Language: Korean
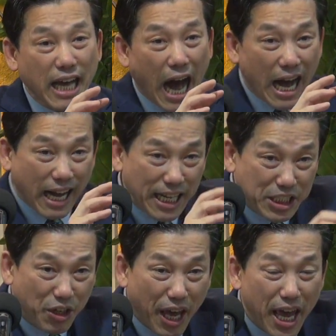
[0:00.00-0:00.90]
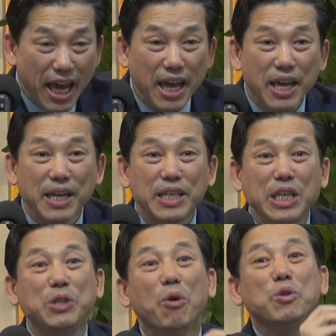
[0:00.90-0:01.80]
악한 영의
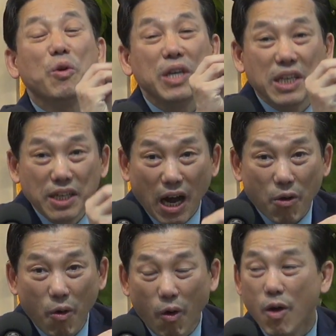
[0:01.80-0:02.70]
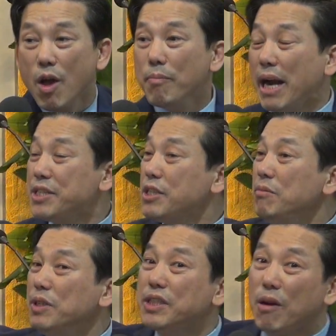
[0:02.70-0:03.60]
이동도 일어나고
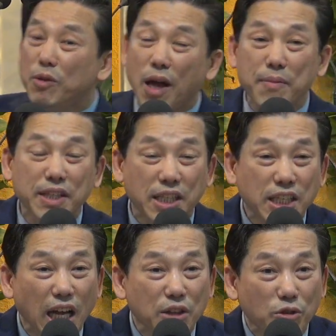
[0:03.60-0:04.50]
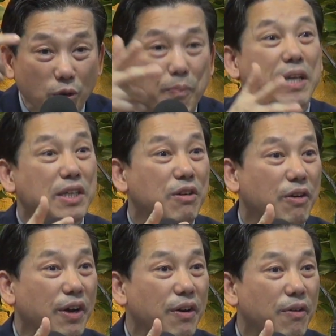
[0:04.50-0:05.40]
말씀은 잘못하면 이단으로도 빠지는
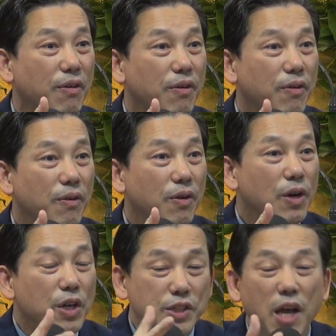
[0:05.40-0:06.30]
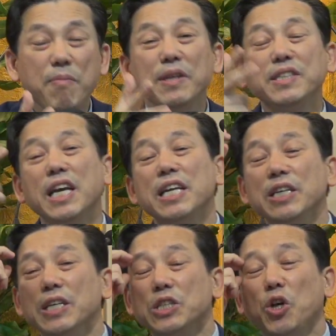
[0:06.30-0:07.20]
거예요. 세
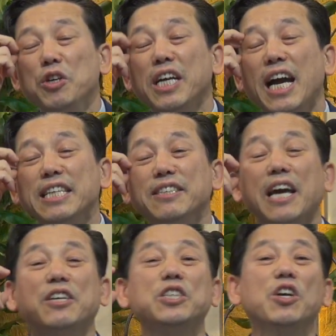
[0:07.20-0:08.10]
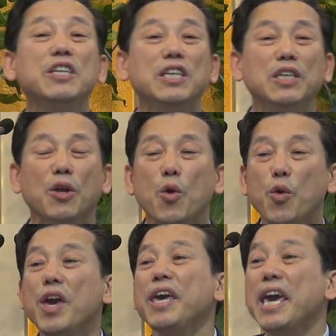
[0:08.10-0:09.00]
번째 전이가 있는데 그 전이는
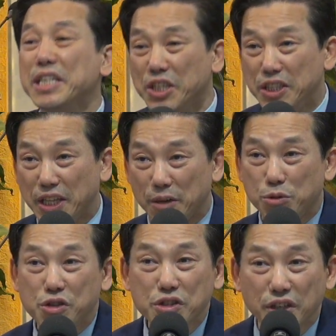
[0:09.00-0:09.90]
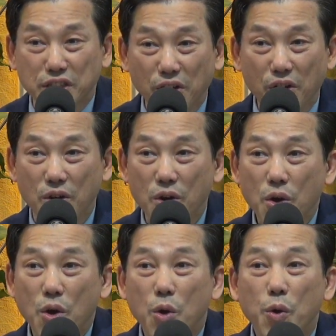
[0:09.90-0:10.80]
회개의 전이에요. 무슨 전이요?
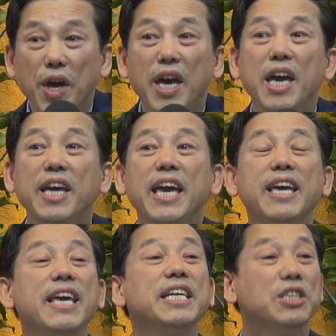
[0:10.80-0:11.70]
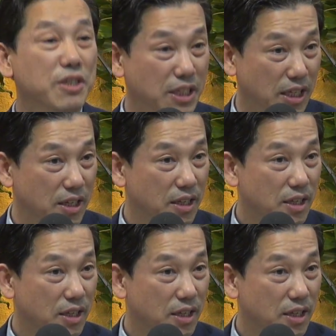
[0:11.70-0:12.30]
회개의 전이.